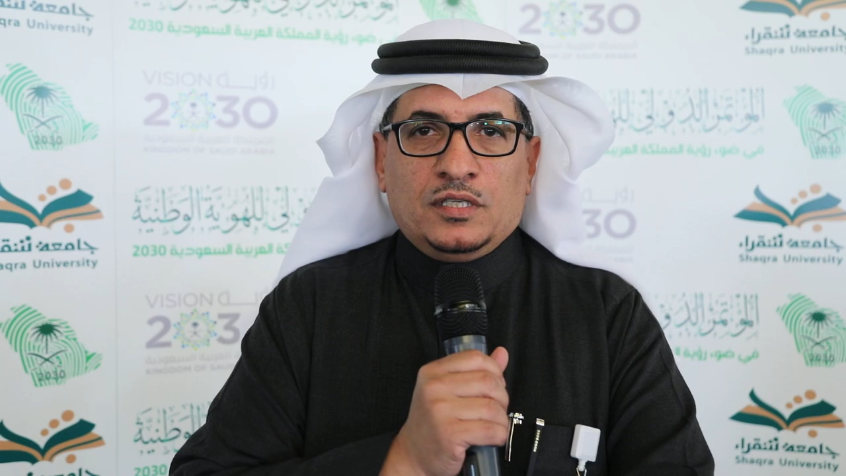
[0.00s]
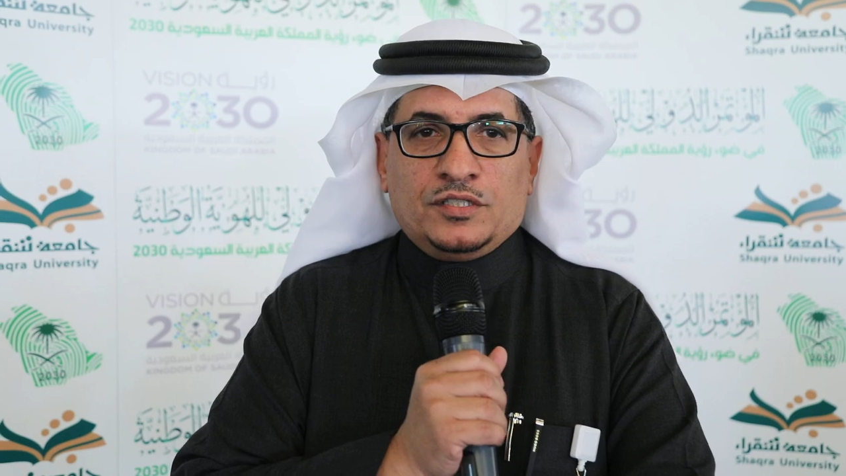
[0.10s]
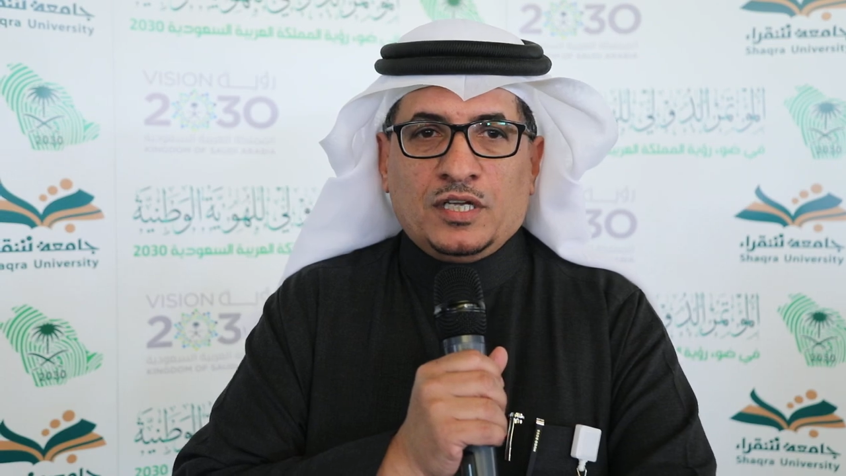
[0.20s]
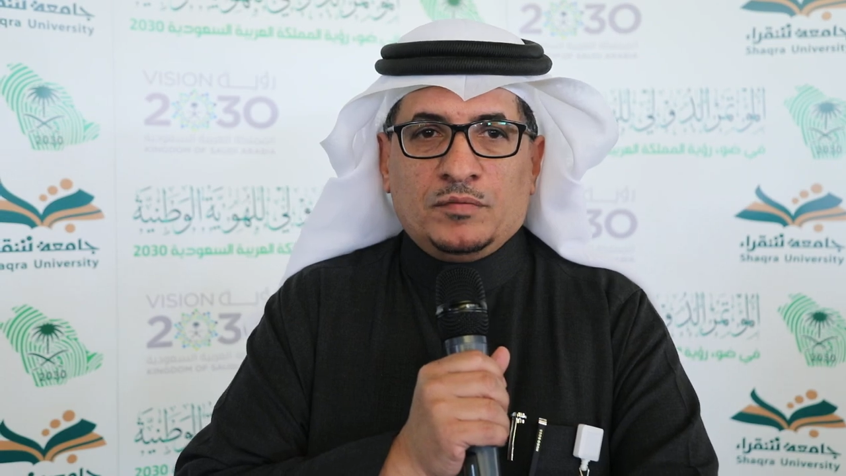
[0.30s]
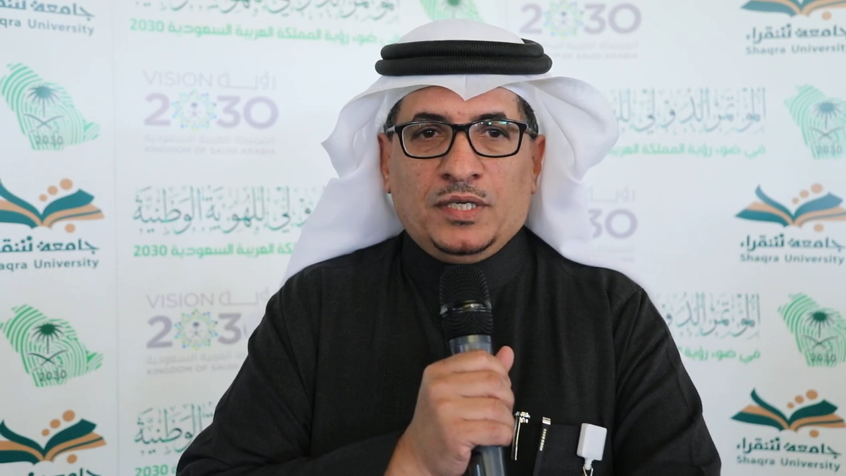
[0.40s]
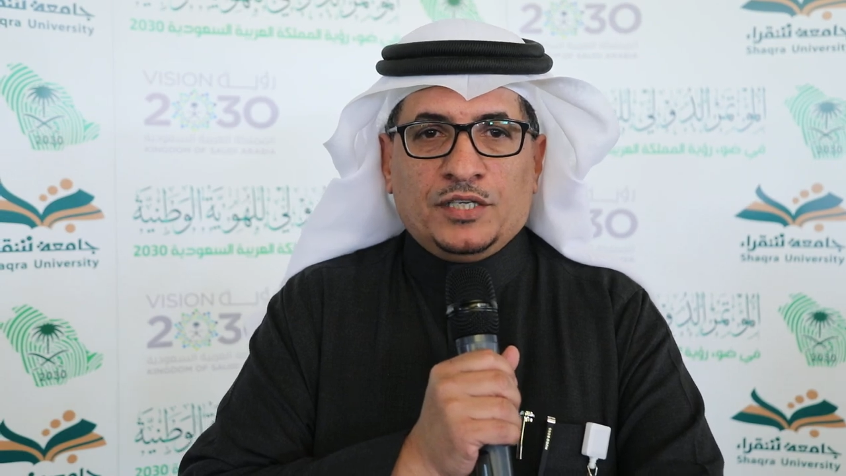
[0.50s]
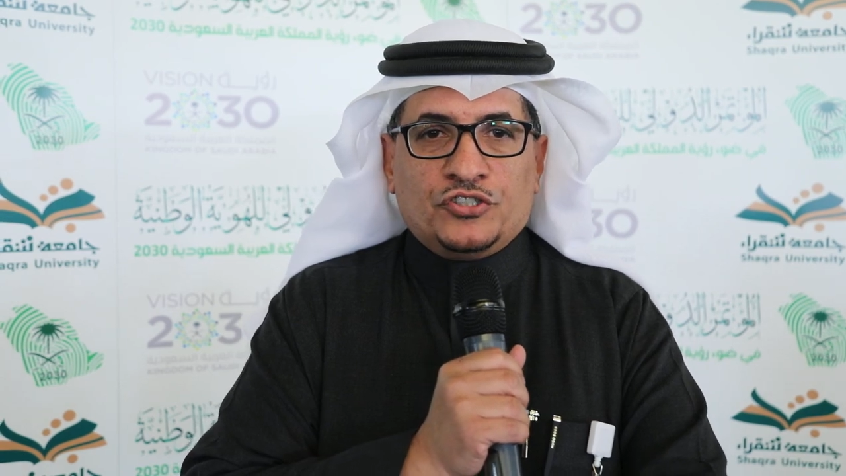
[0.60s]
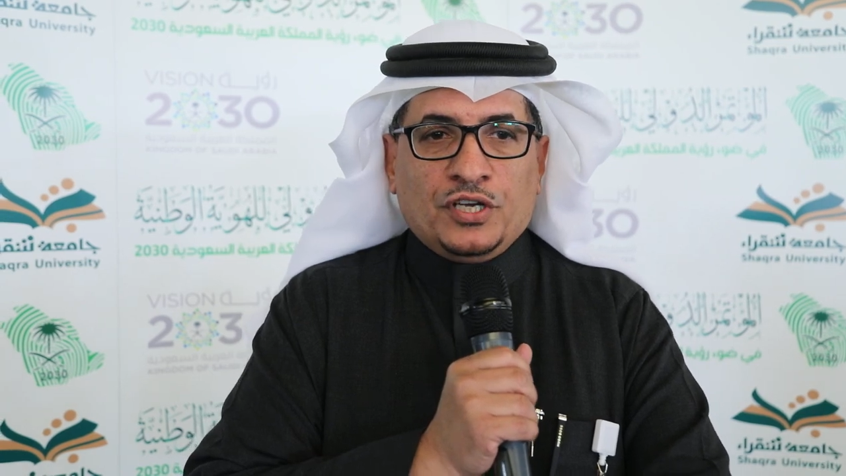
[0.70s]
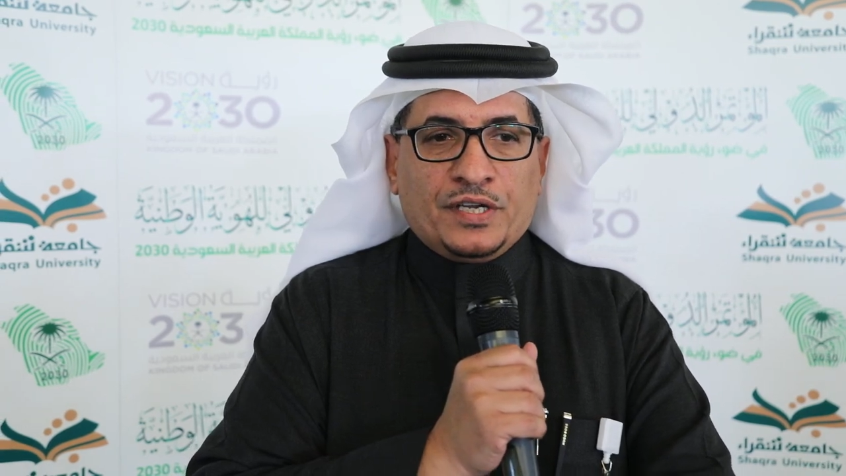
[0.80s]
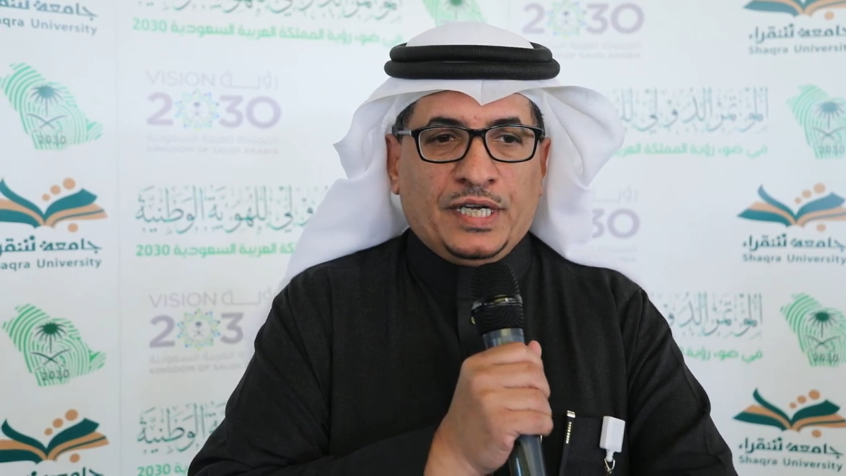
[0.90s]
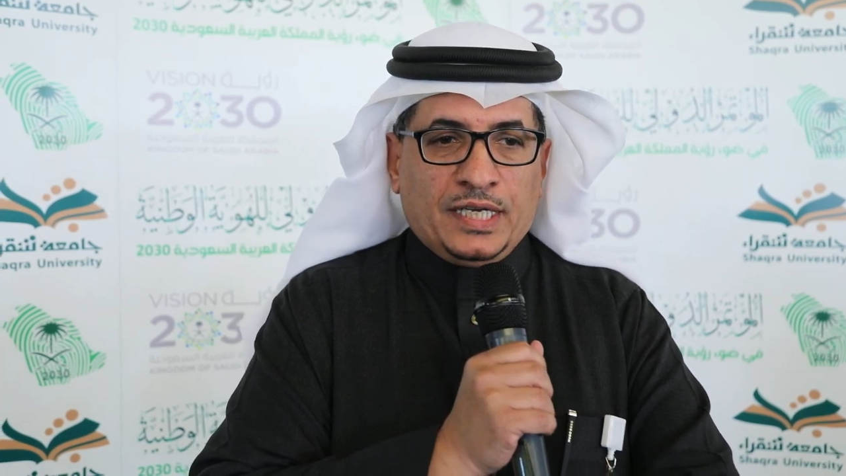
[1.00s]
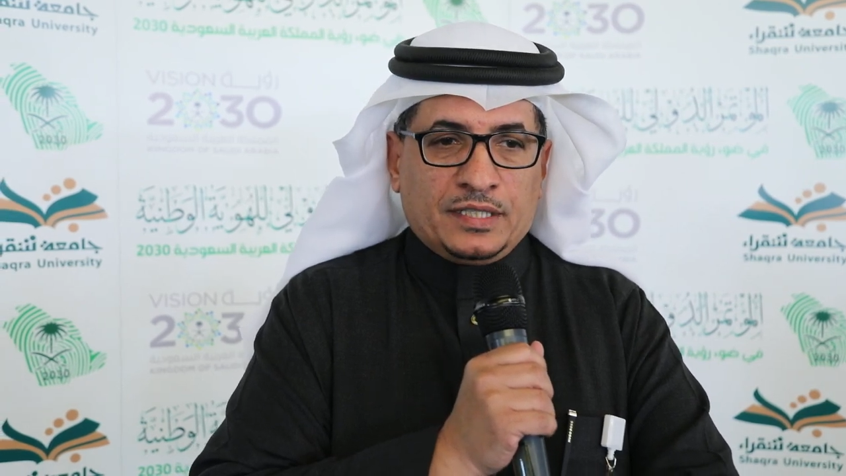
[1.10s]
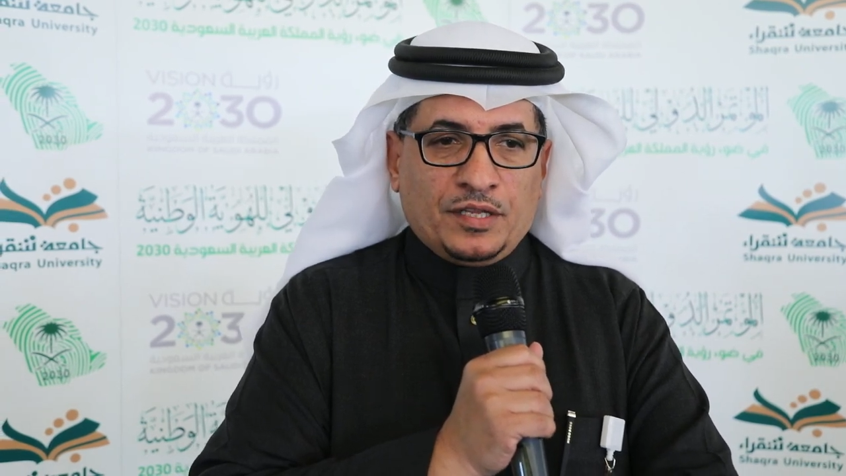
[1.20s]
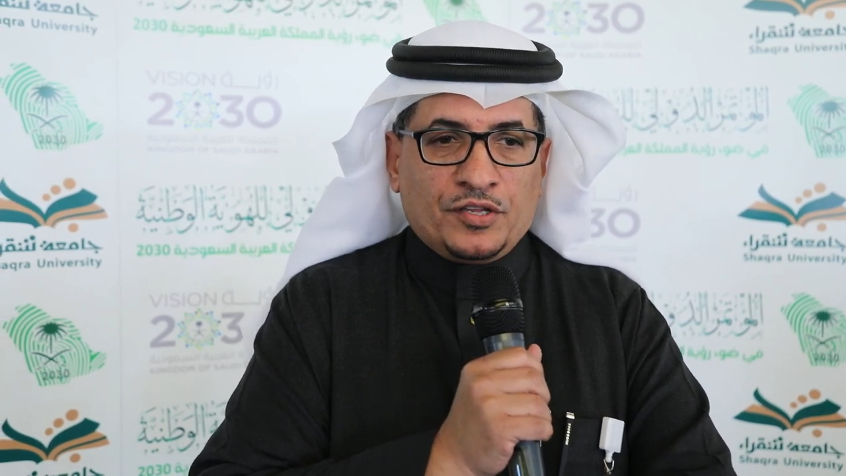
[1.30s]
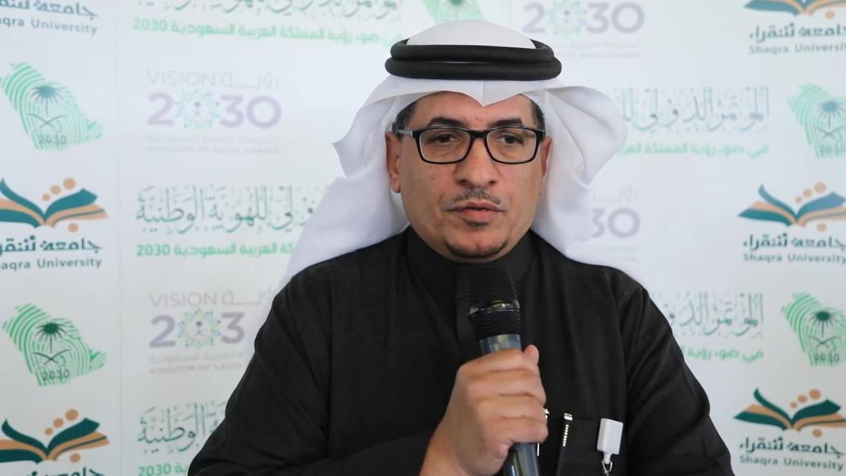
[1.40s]
لجامعة شقرة على
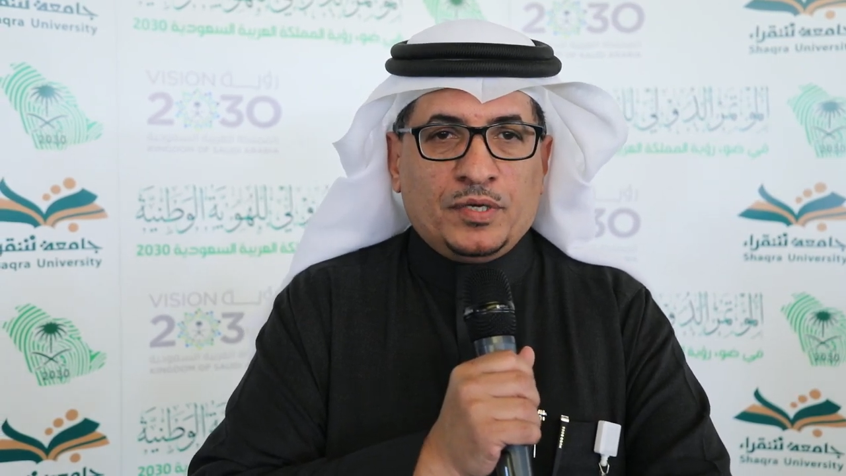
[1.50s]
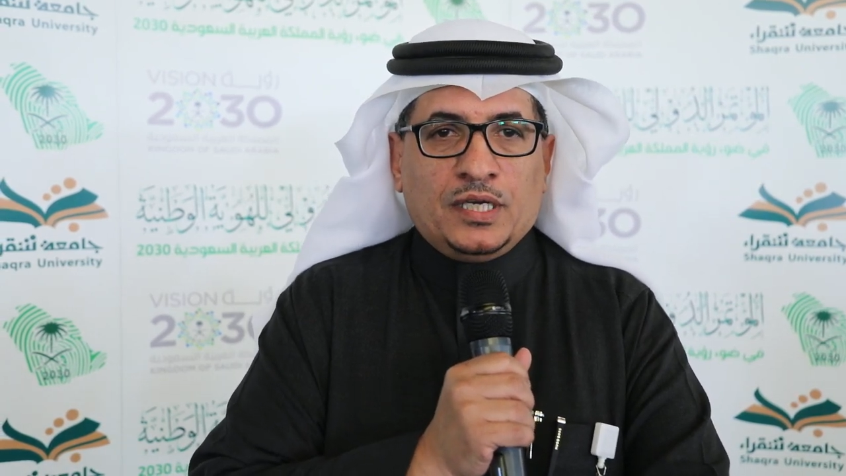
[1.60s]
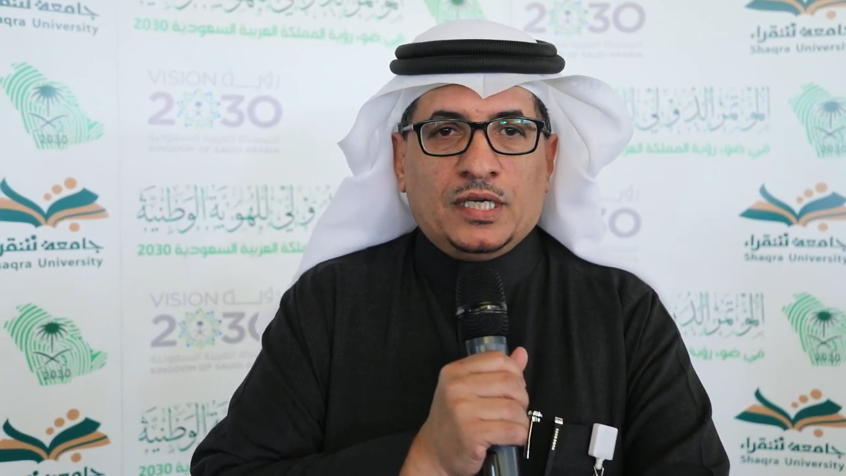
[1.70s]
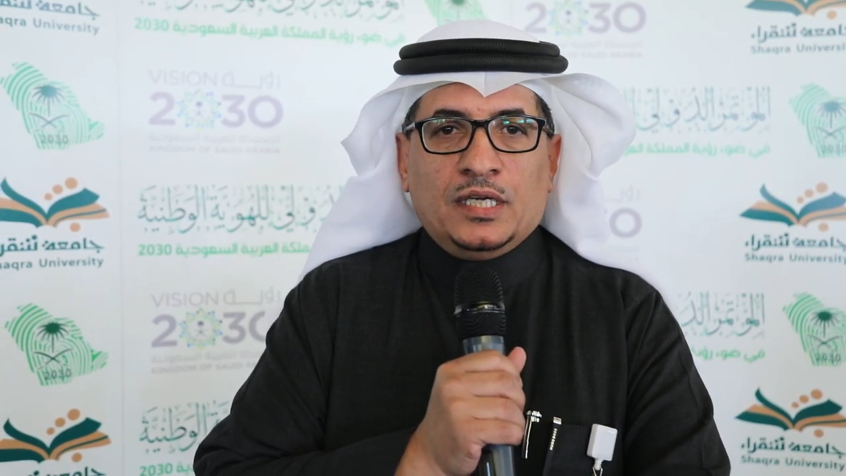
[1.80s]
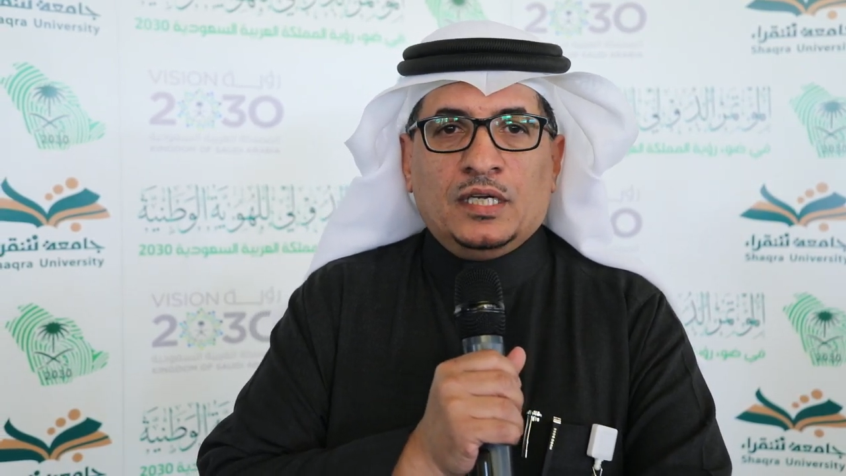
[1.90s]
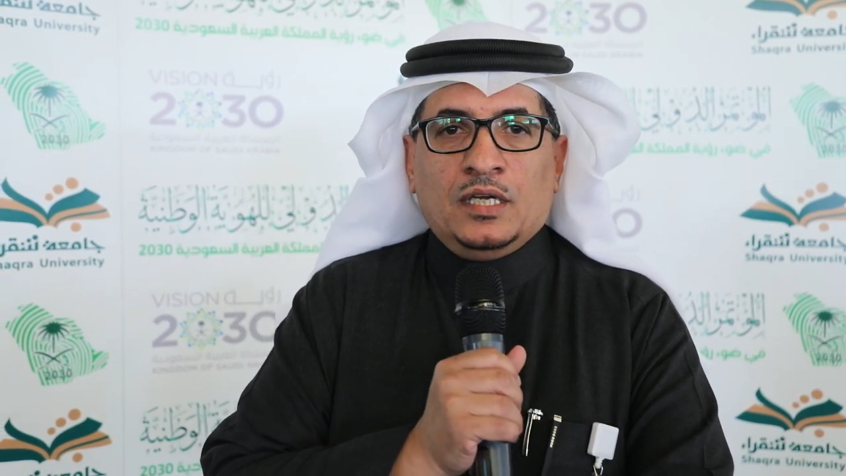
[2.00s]
تنظيمها